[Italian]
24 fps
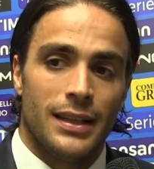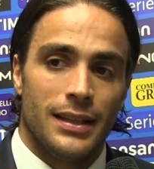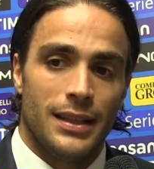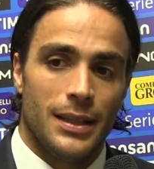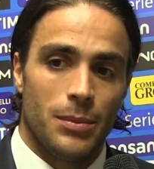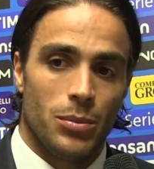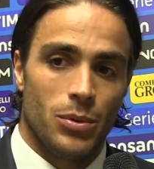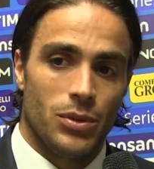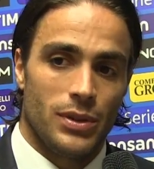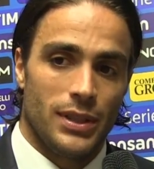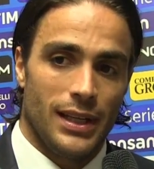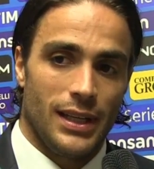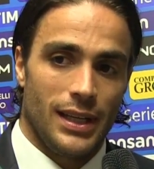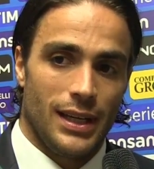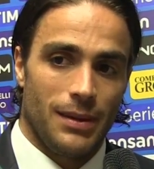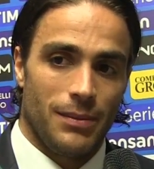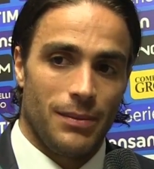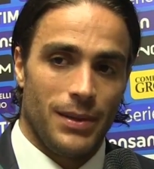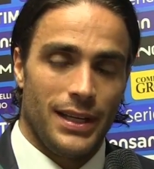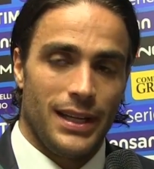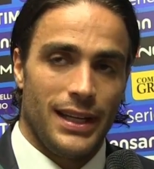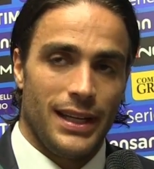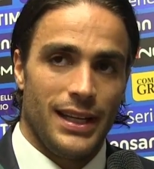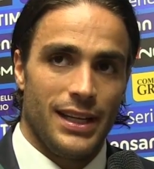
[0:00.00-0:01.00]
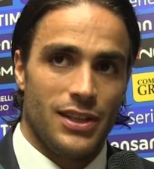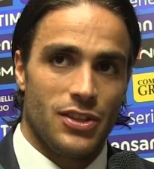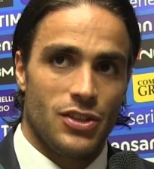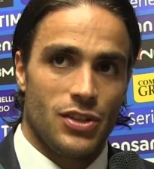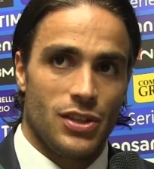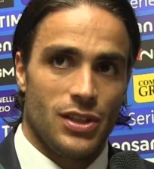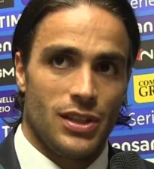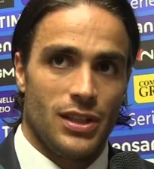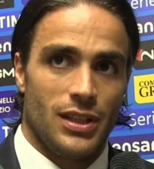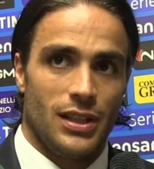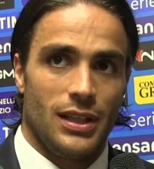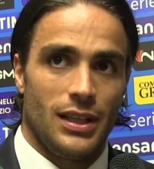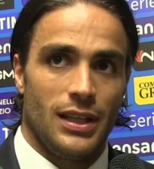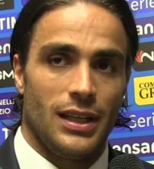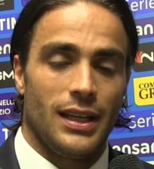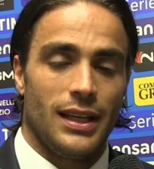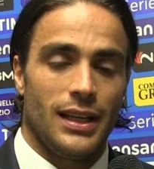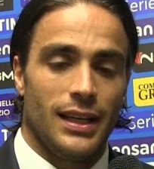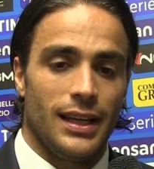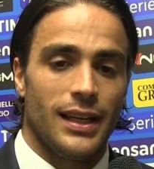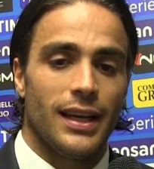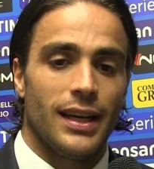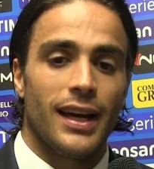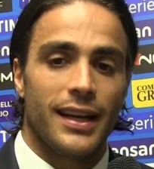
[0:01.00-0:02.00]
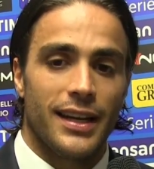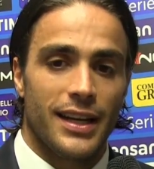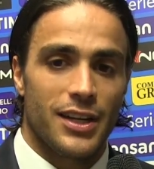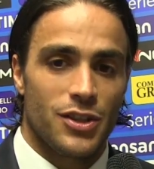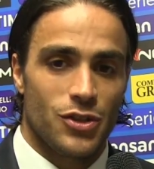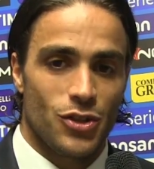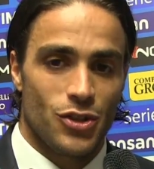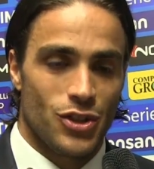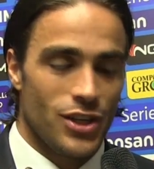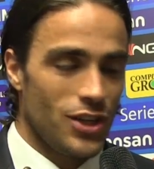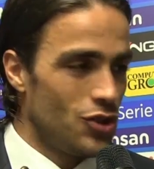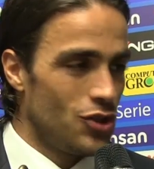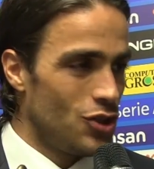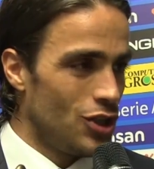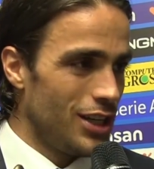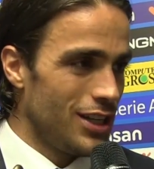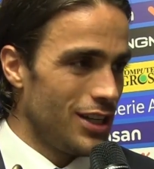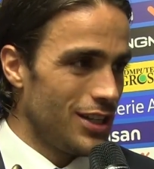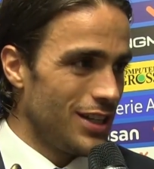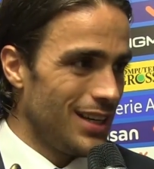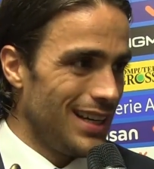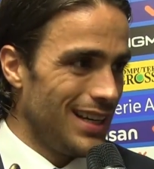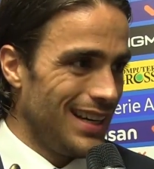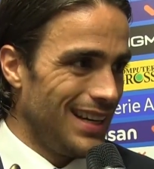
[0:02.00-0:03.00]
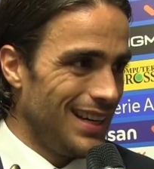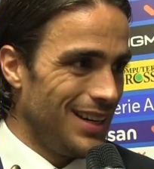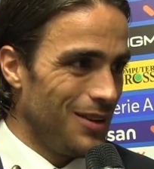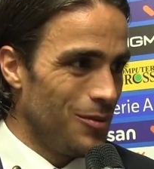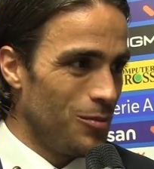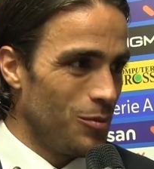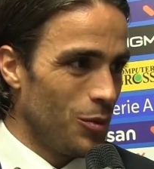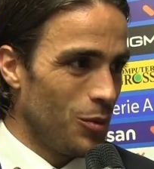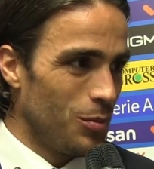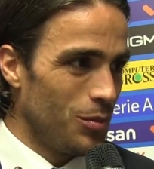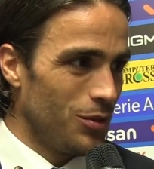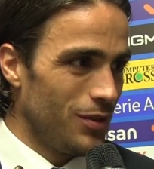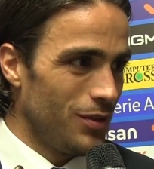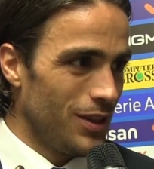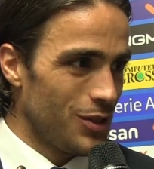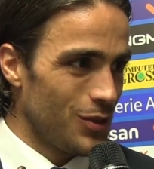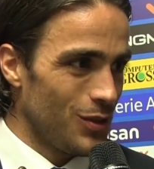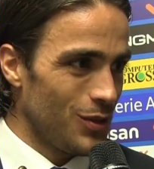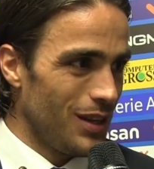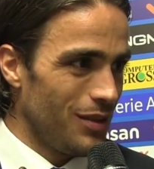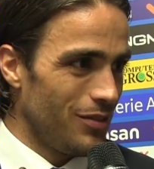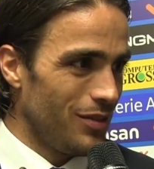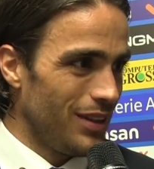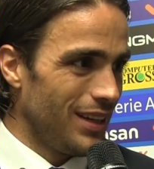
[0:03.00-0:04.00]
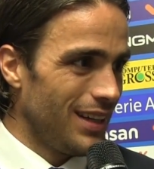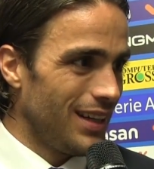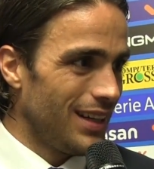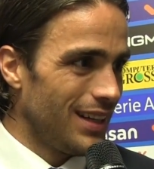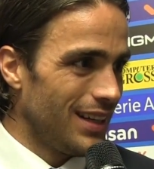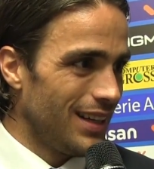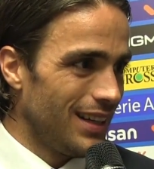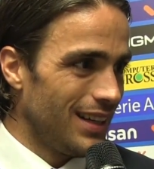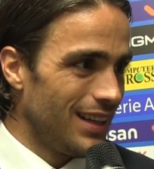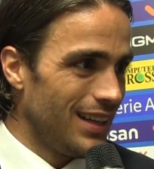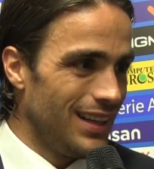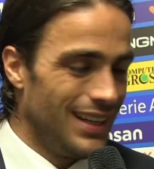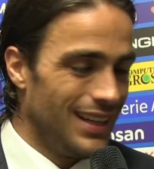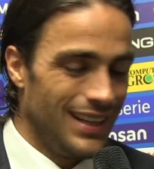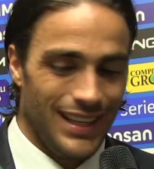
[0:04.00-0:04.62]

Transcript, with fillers: di poter rimanerci e adesso si è accesa un po' più verso la fine la,